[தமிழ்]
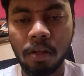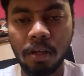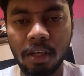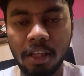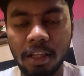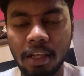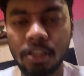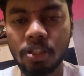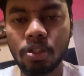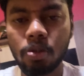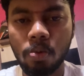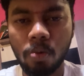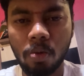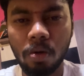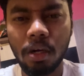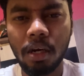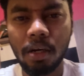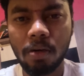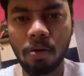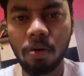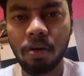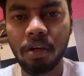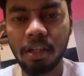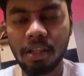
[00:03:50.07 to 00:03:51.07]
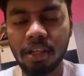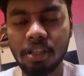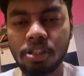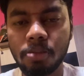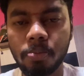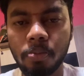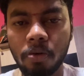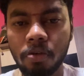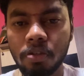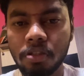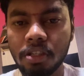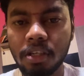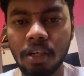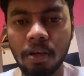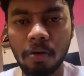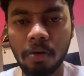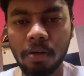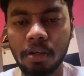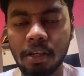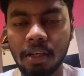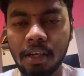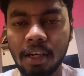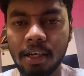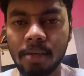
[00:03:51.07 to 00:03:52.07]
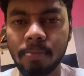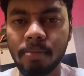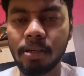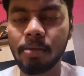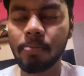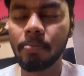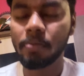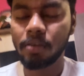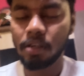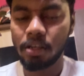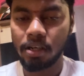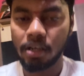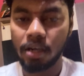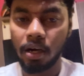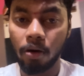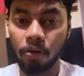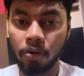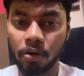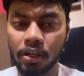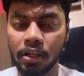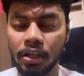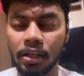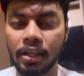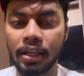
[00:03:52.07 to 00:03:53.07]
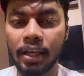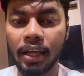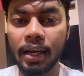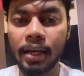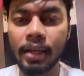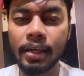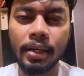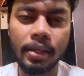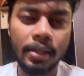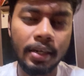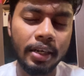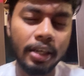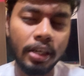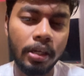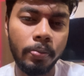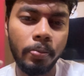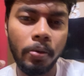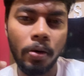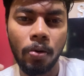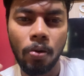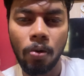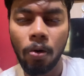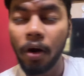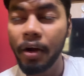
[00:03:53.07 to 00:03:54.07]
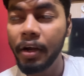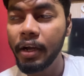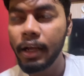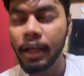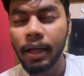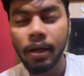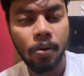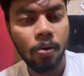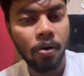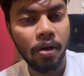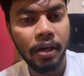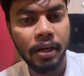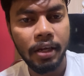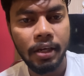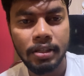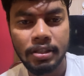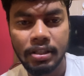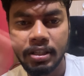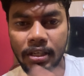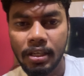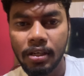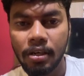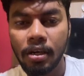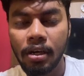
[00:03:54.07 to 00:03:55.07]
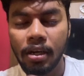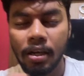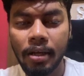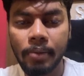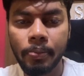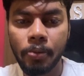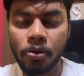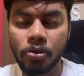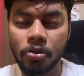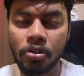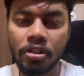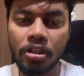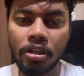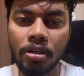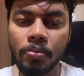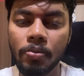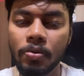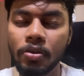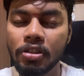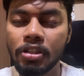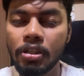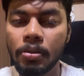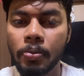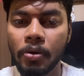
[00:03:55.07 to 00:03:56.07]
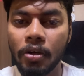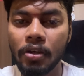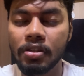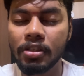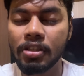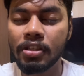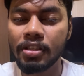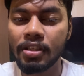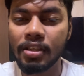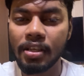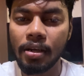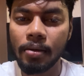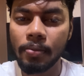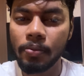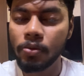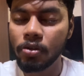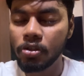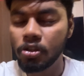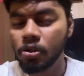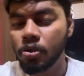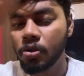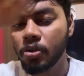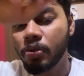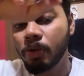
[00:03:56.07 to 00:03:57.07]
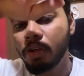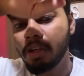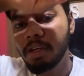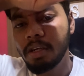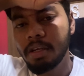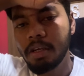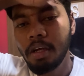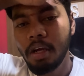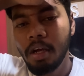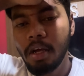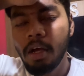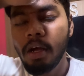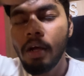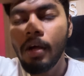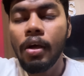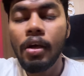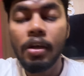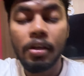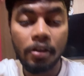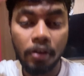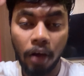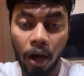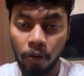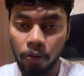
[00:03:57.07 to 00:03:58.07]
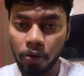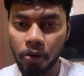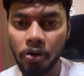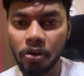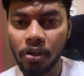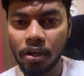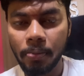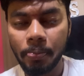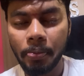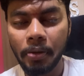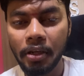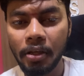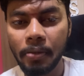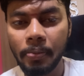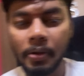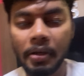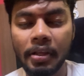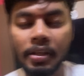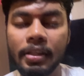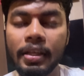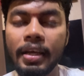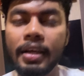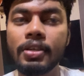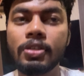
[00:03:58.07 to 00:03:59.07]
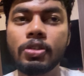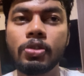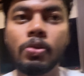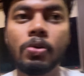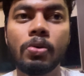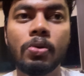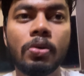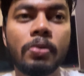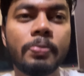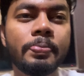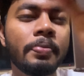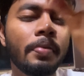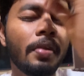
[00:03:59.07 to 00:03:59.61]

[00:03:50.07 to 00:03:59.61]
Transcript: ஏதாச்சும் உங்கள் அக்கௌண்ட் ஏதாச்சும் போனுச்சுன்னா அவர்கிட்ட ரெக்கமெண்ட் அவர்கிட்ட கேளுங்க கண்டிப்பாக ஒன் டேக்குள்ளாரே சீக்கிரம் எல்லா ப்ரொசீஜரும் முடிச்சு ப்ராசஸிங்லாம் முடிச்சு கொடுத்துருவாரு அவருக்கு நான் பெரிய பெரிய தேங்க்ஸ் சொல்லணும்